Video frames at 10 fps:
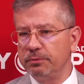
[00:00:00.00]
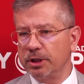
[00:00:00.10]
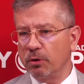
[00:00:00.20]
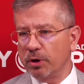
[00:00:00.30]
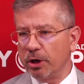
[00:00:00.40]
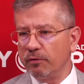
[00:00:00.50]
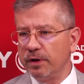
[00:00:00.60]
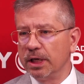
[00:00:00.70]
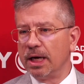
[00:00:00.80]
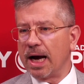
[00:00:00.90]
się hokejowi,
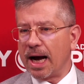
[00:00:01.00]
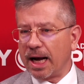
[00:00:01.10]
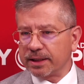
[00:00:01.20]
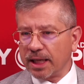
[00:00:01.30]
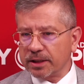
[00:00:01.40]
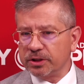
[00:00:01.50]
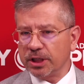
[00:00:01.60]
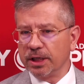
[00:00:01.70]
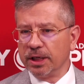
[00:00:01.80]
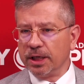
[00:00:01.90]
a także